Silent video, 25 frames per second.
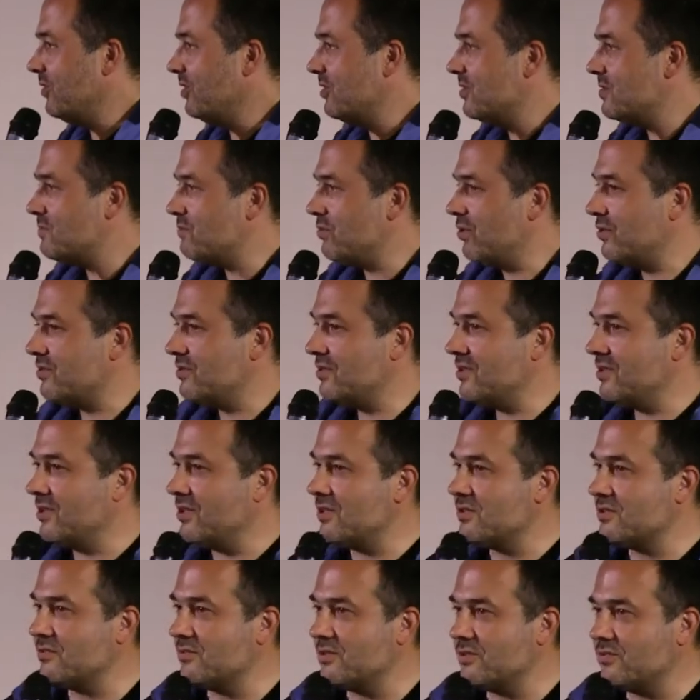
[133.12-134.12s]
Ist plötzlich
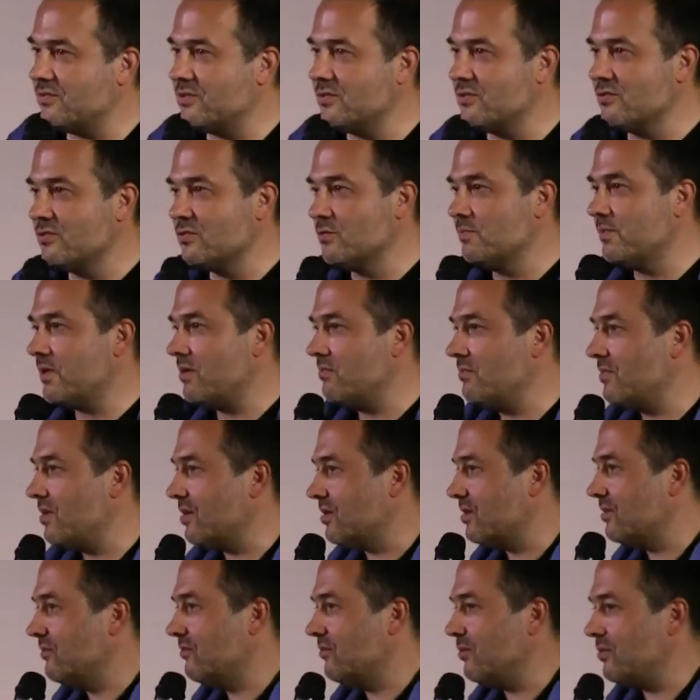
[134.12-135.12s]
eher sowas wie so ein
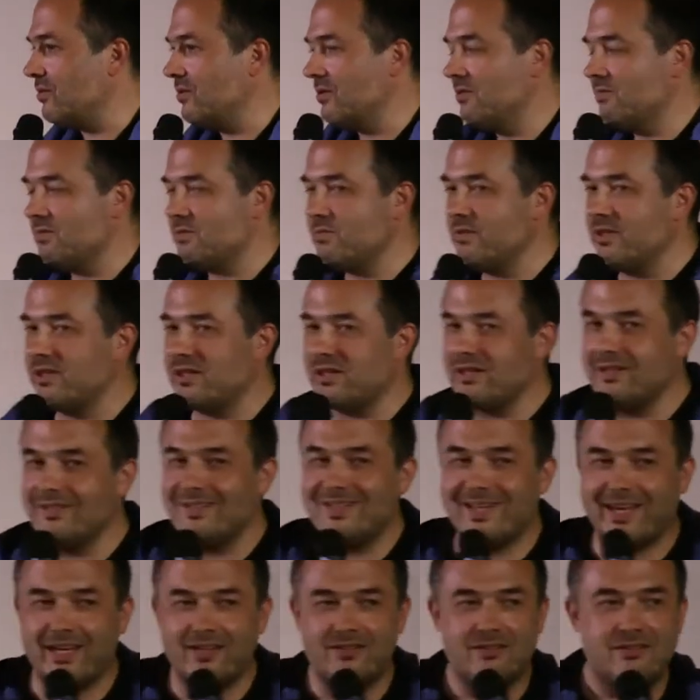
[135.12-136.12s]
Supermarkt geworden, nämlich man hat eine
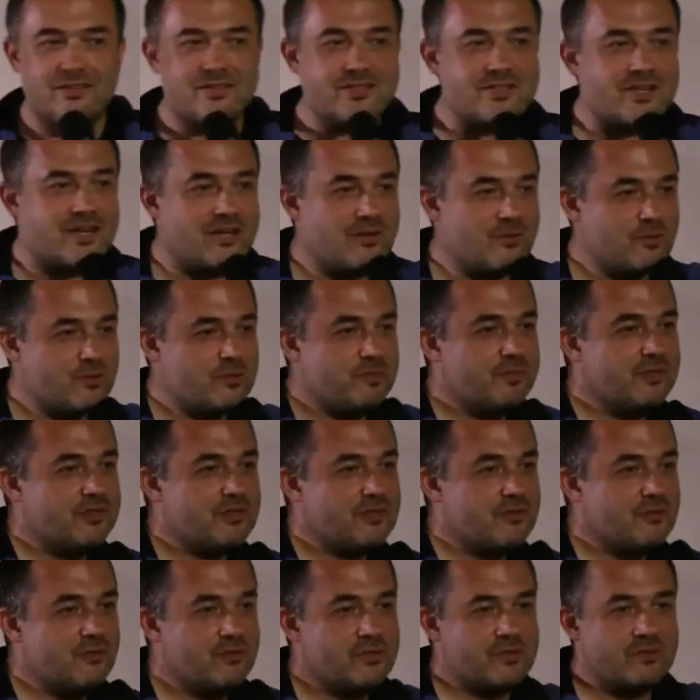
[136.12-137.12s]
direkte
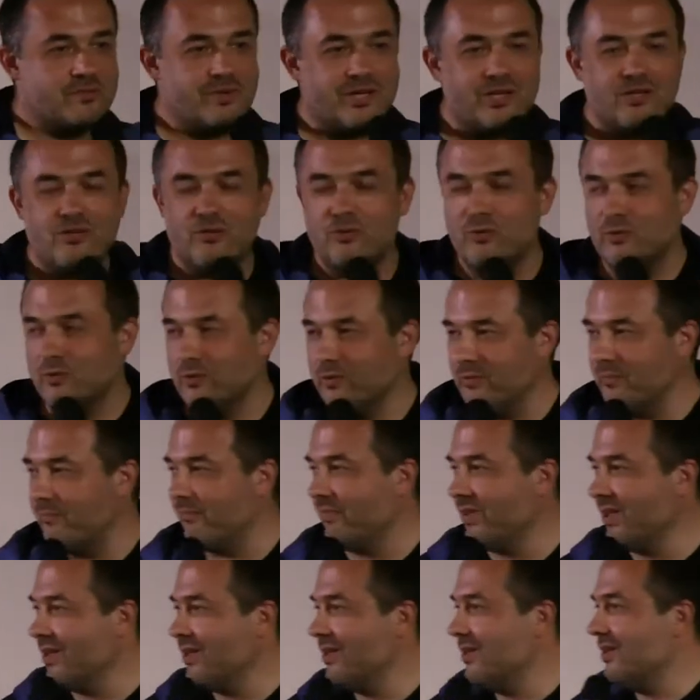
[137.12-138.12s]
Zahlungsbeziehung zum Endkunden.
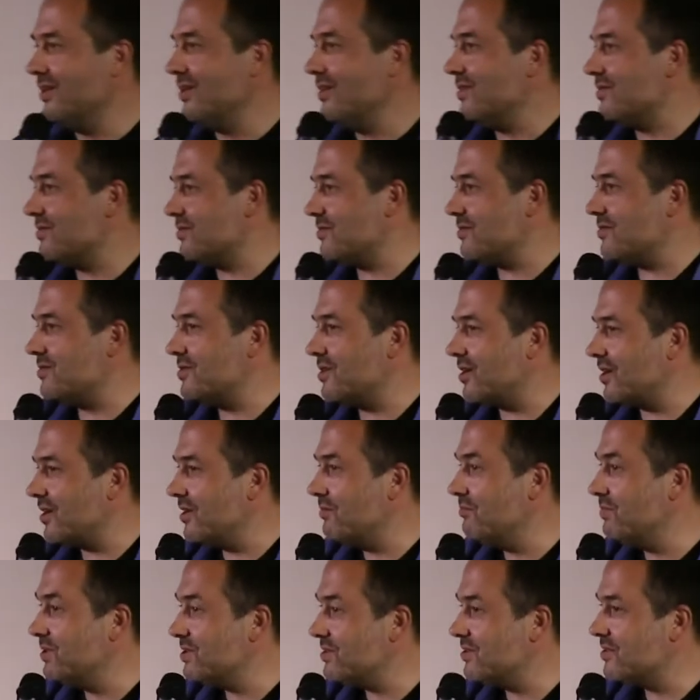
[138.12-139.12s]
Sozusagen
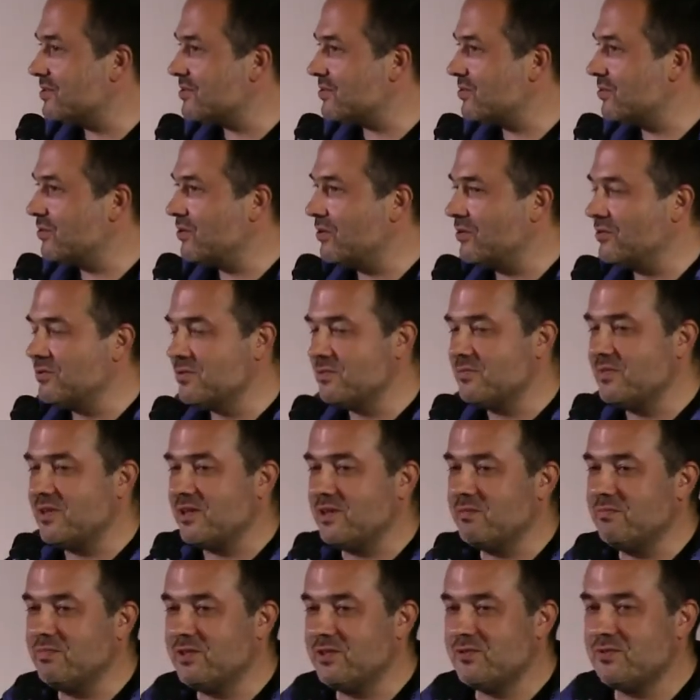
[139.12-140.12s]
ein Business-to-Consumer,
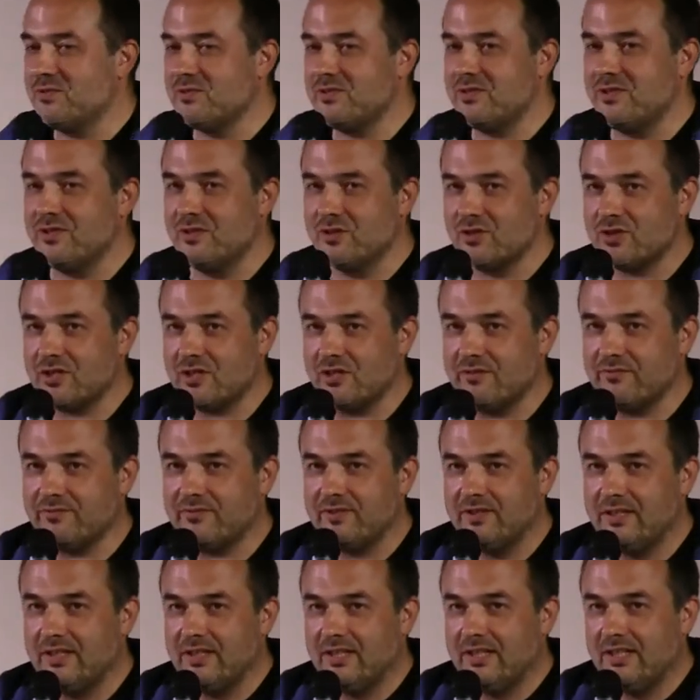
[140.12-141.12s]
ein
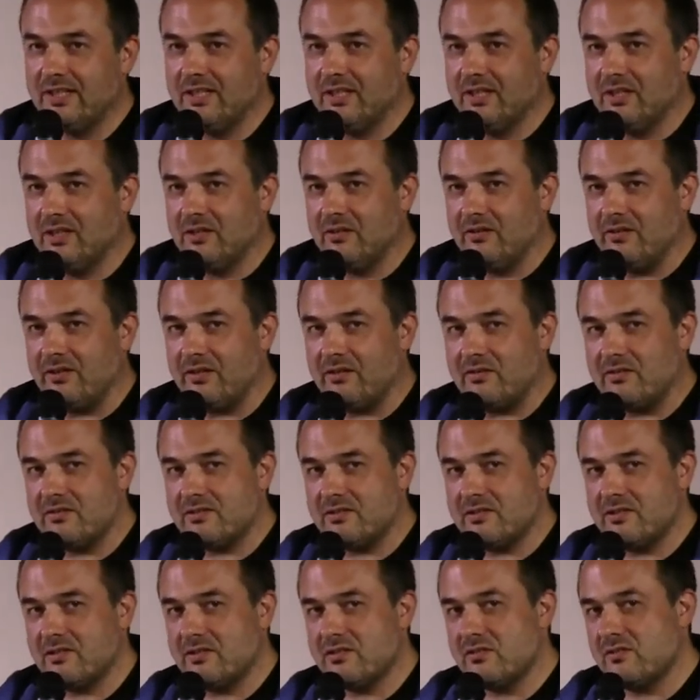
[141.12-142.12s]
B2C-Geschäft. Und
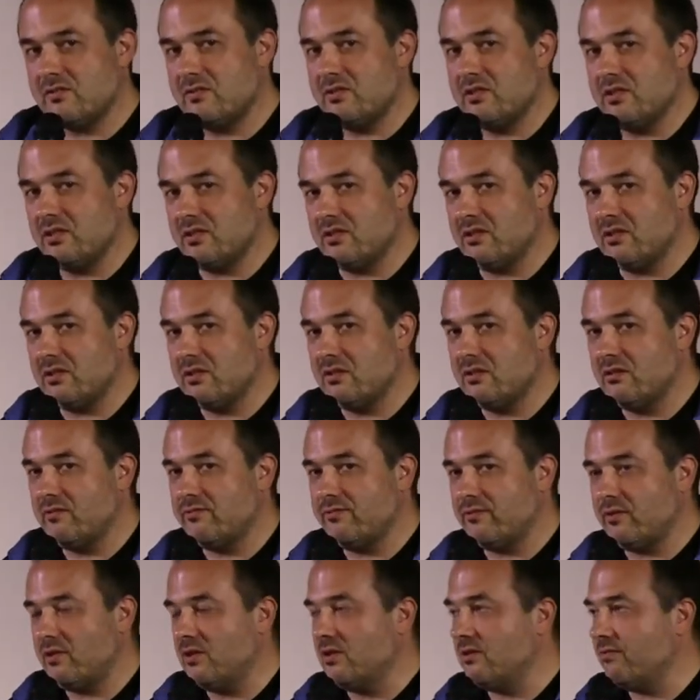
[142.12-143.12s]
daraus resultiert eine
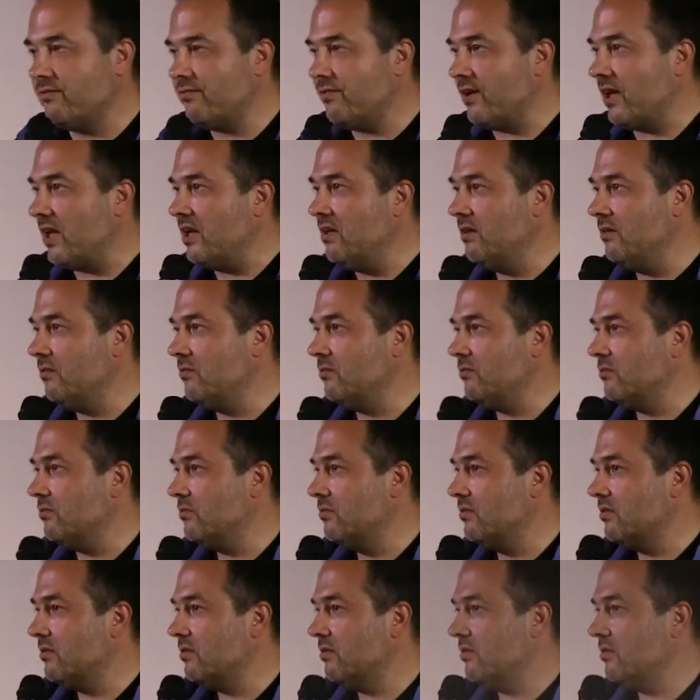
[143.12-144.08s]
völlige Veränderung